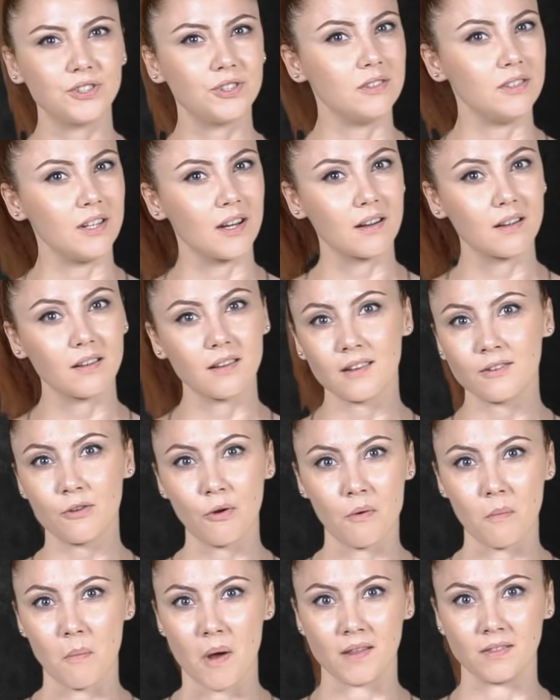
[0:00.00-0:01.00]
için yakılan
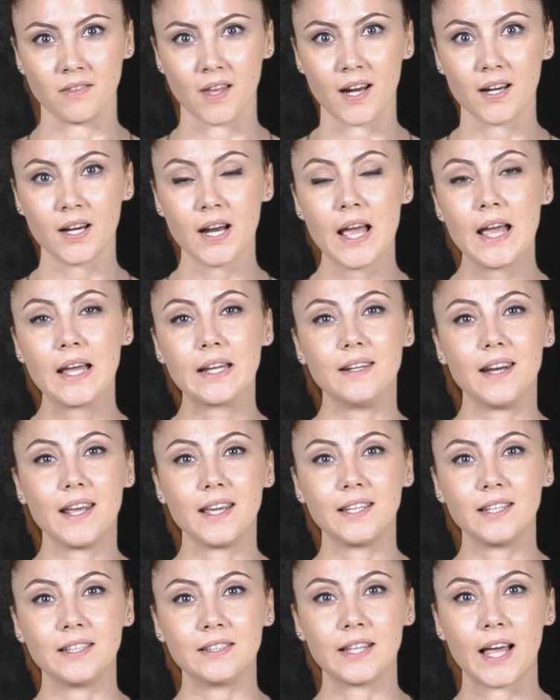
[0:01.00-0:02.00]
ormanlar,
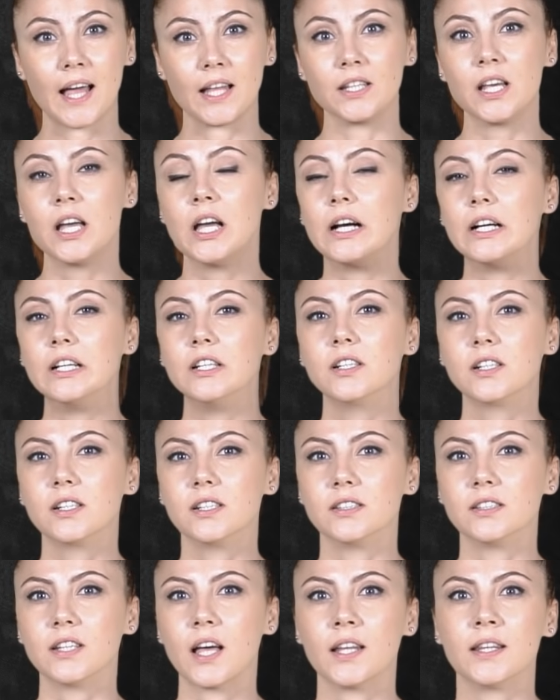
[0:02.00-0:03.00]
renginden,
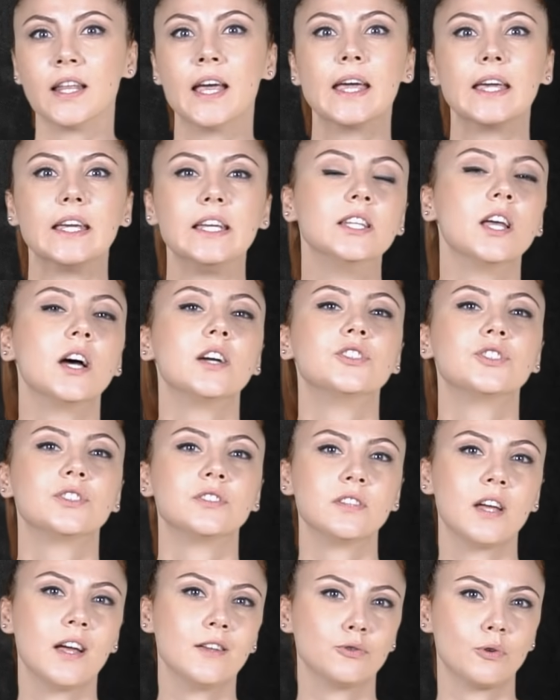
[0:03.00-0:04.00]
ırkından,
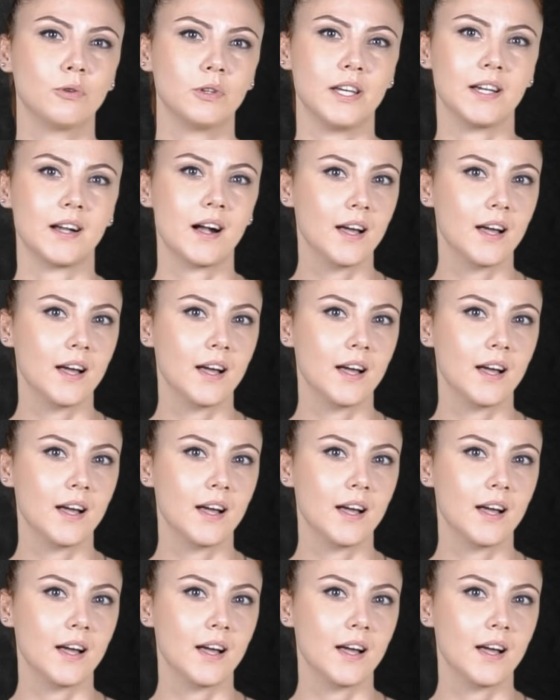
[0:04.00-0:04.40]
inancından dolayı